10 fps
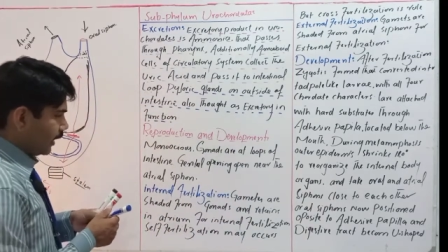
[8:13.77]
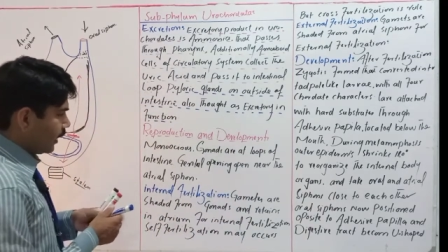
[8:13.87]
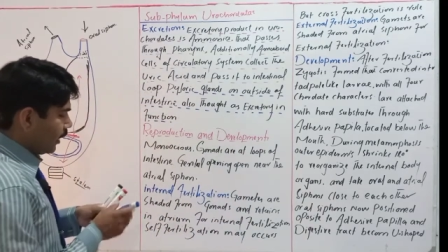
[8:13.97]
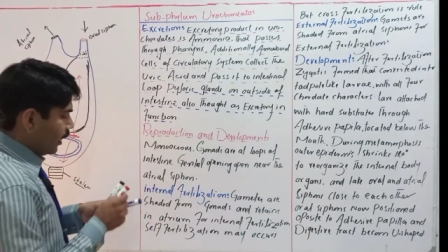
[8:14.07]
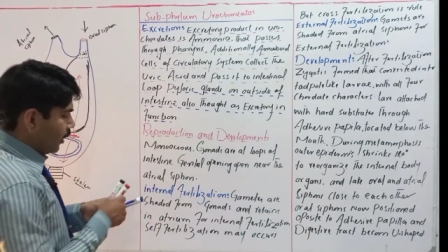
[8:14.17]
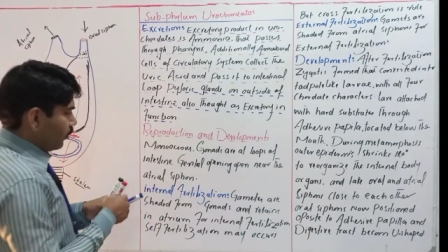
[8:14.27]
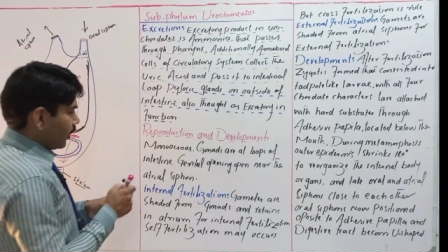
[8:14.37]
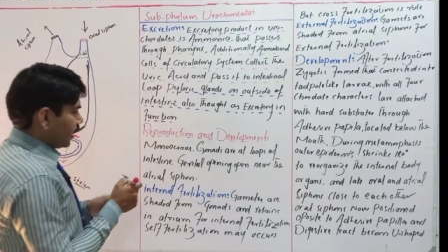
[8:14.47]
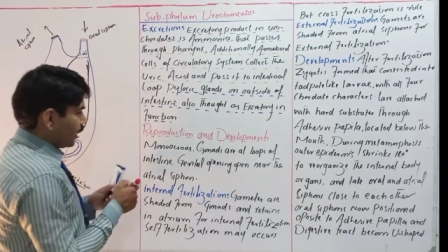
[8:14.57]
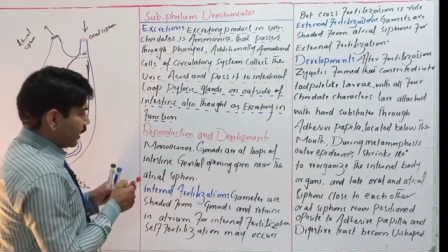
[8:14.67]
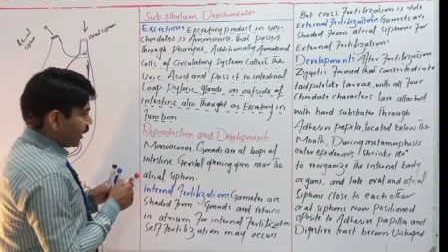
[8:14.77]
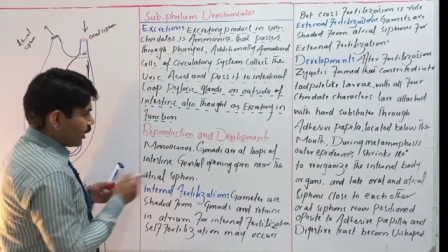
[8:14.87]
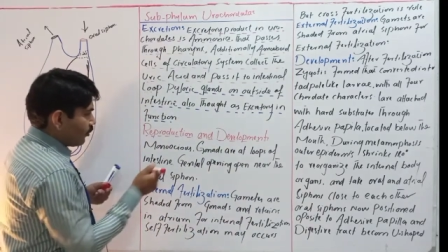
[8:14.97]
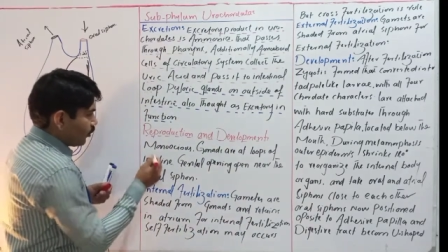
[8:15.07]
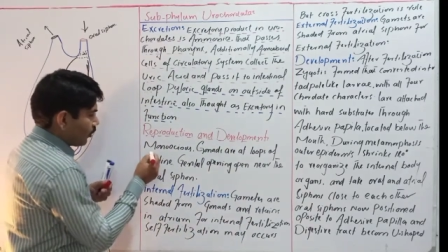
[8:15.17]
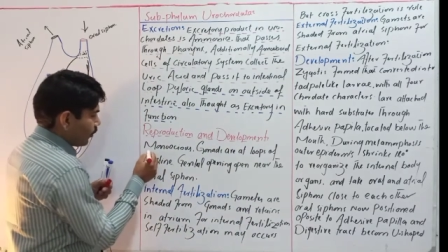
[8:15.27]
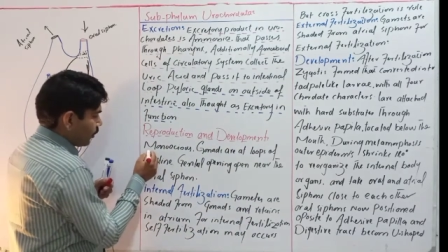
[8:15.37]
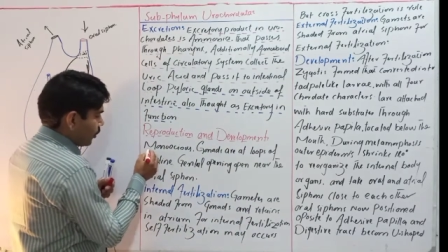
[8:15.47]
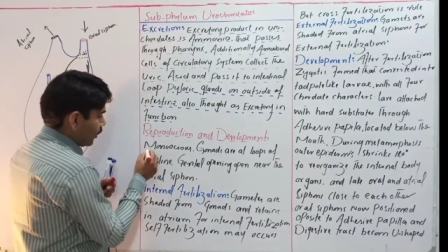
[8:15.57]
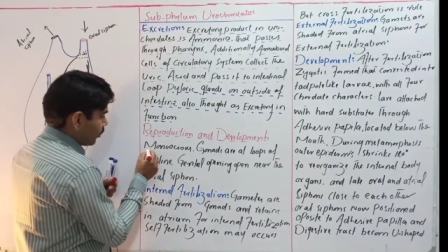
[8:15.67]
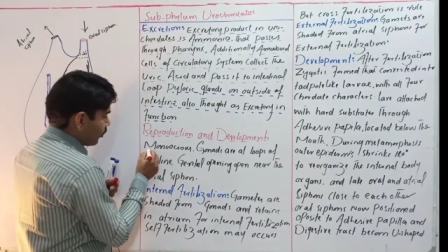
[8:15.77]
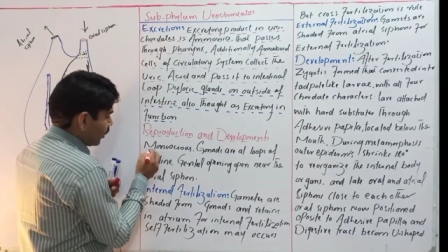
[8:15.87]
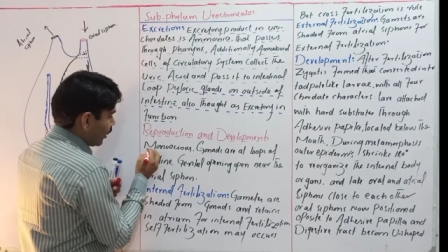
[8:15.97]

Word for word: हैं वो कहता है कि मोनोइशियस होते